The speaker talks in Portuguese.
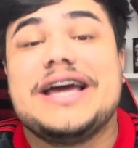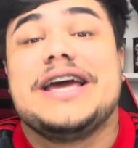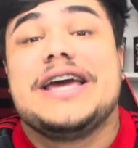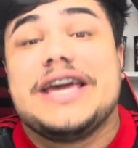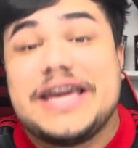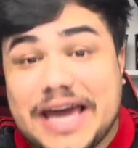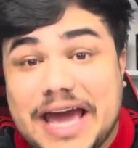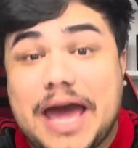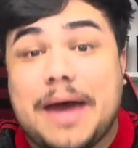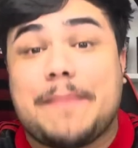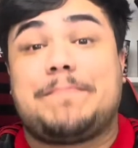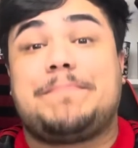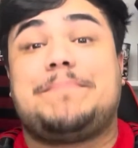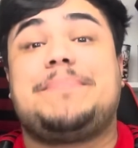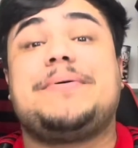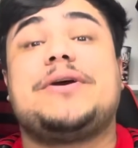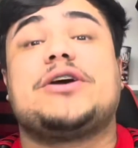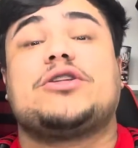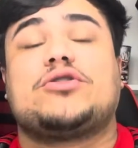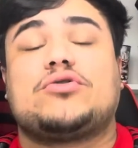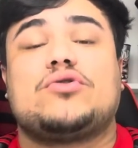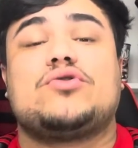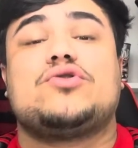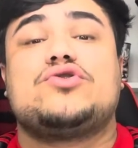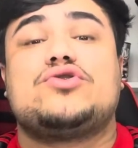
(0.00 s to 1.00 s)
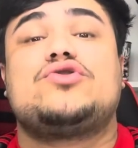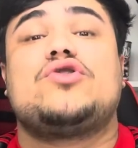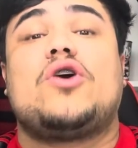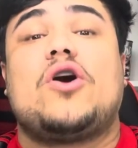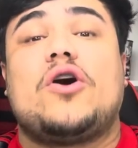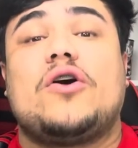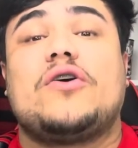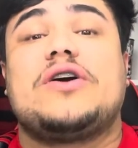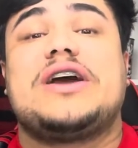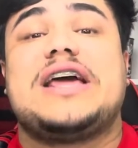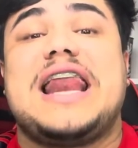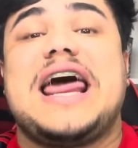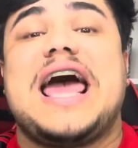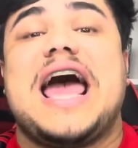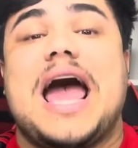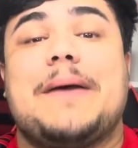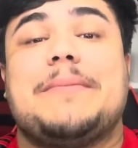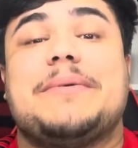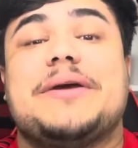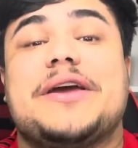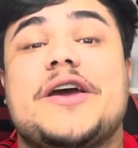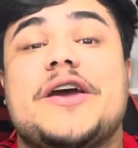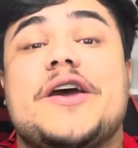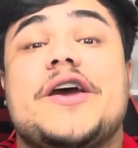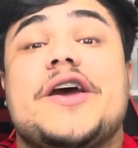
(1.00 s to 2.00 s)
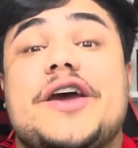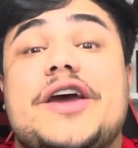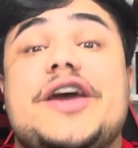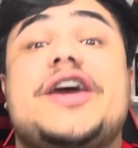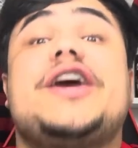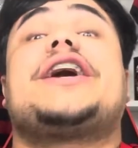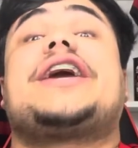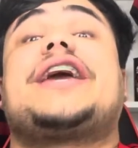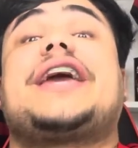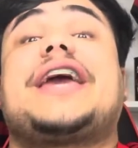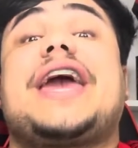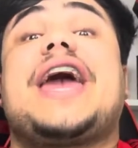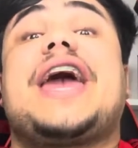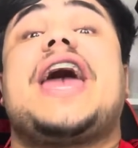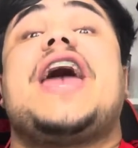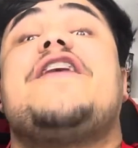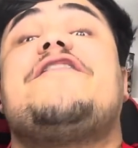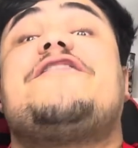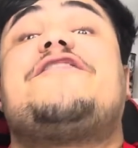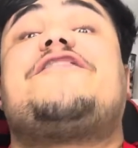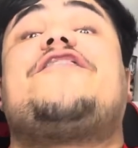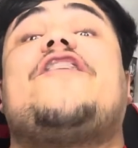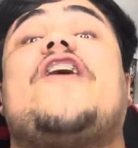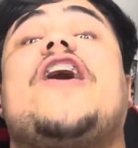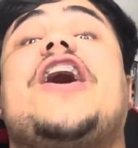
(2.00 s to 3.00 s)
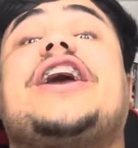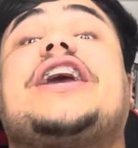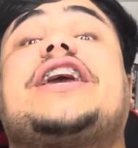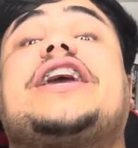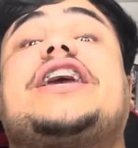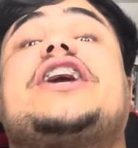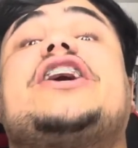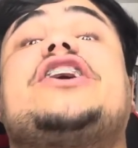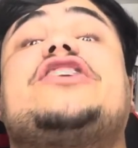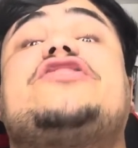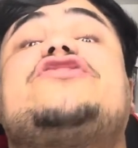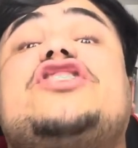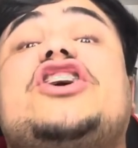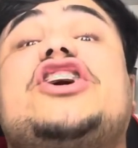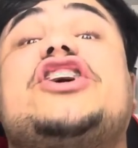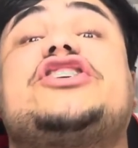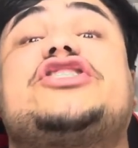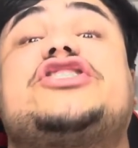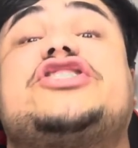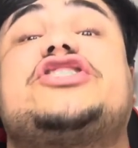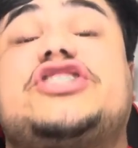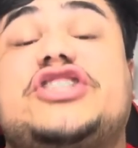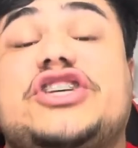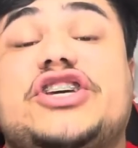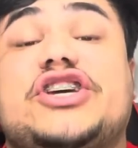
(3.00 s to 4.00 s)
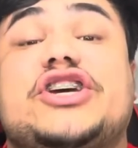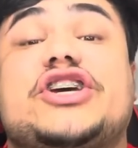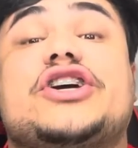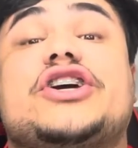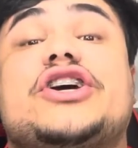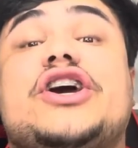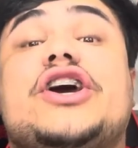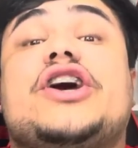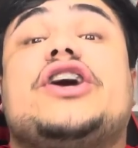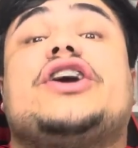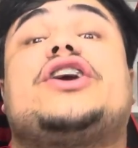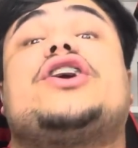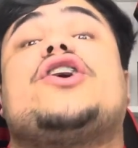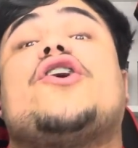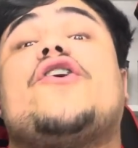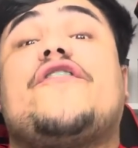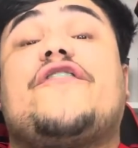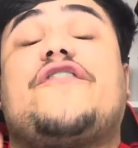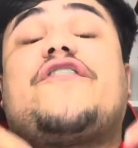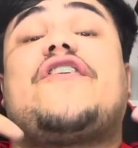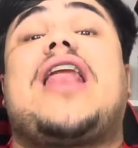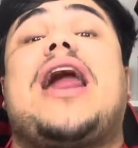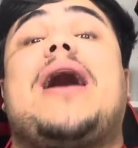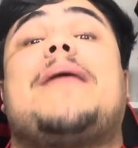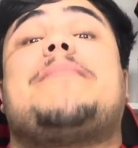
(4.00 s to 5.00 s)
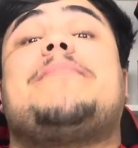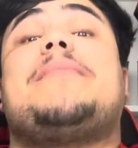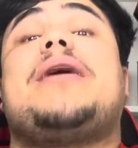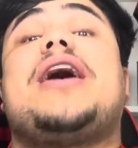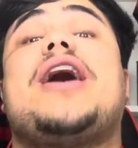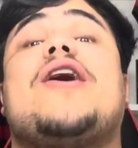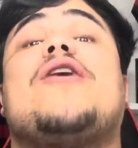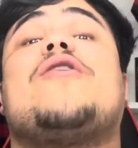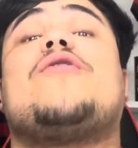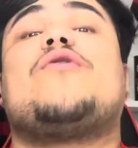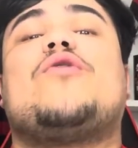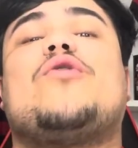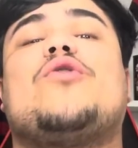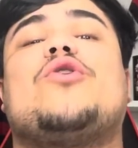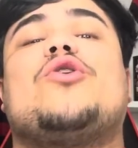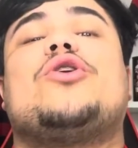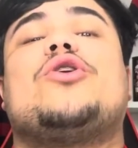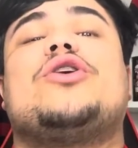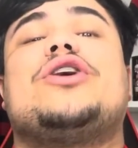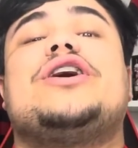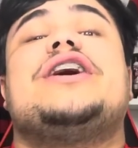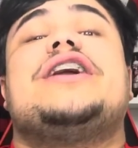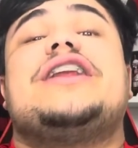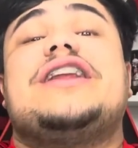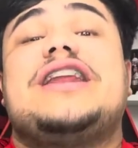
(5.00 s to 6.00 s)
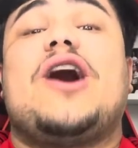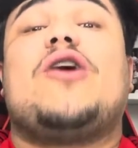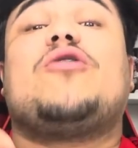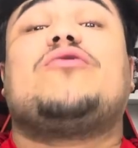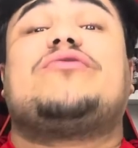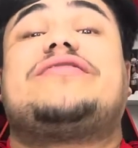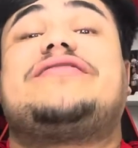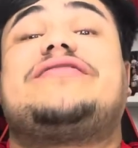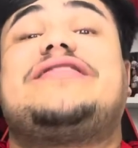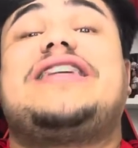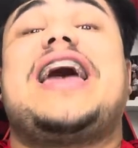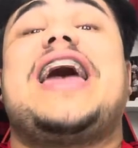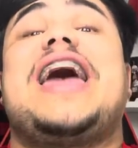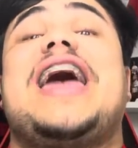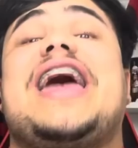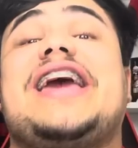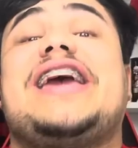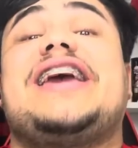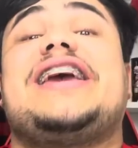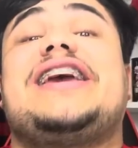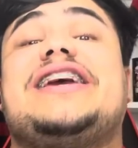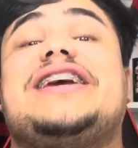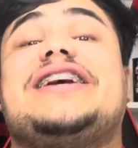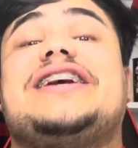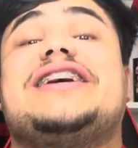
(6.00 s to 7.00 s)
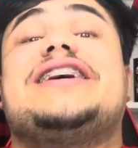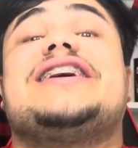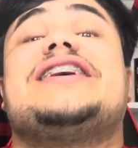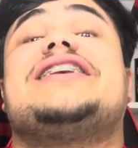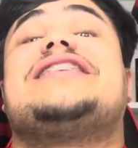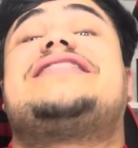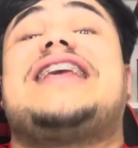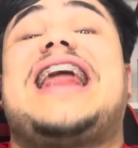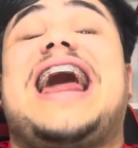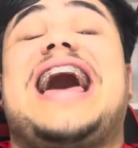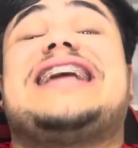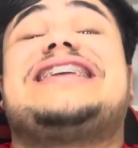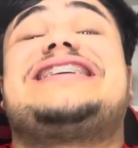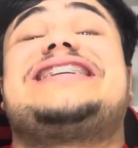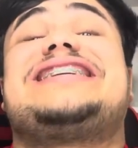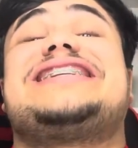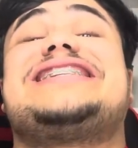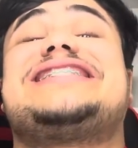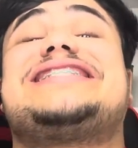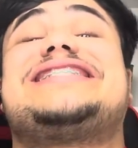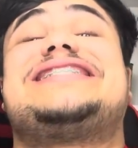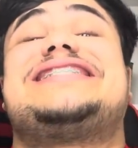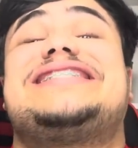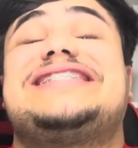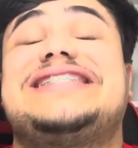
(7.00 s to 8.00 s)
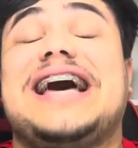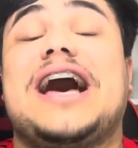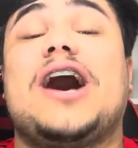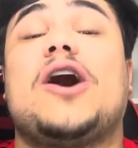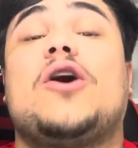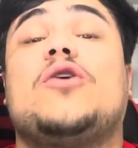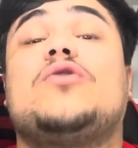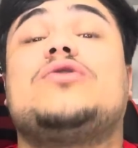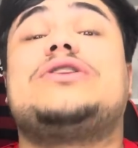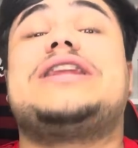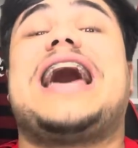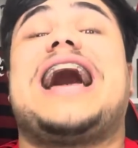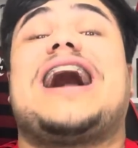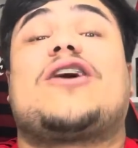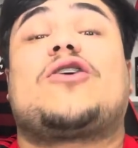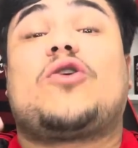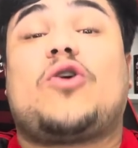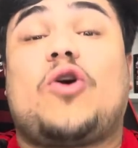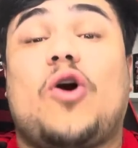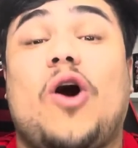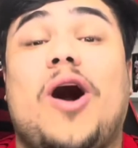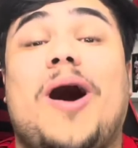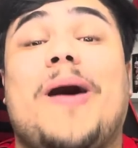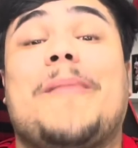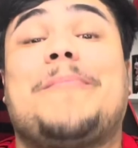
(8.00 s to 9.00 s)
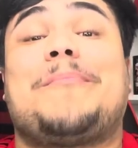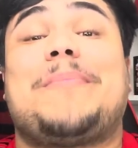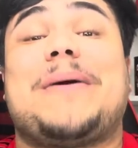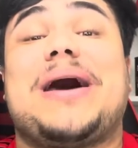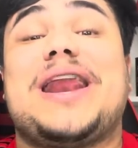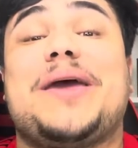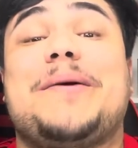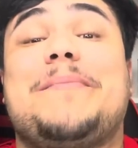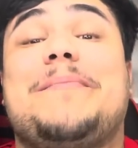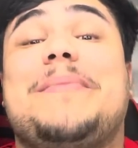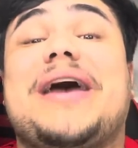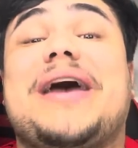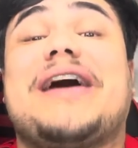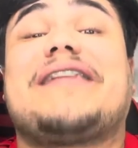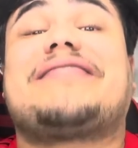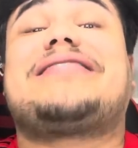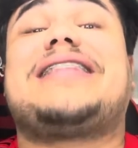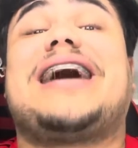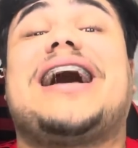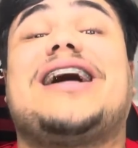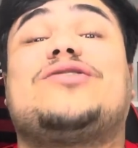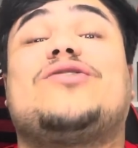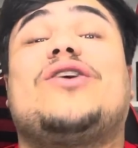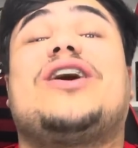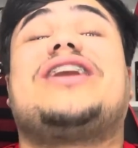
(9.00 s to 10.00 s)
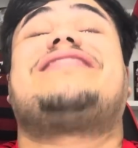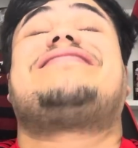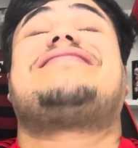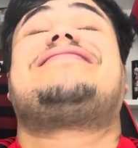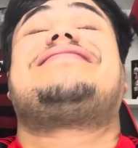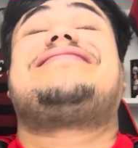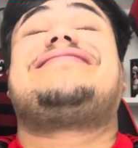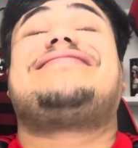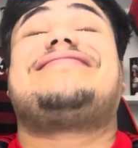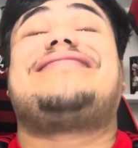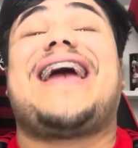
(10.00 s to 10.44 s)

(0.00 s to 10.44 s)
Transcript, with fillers: E repito do João Guilherme. E quem foi que disse que o Flamengo não tem tradição na Copa Libertadores?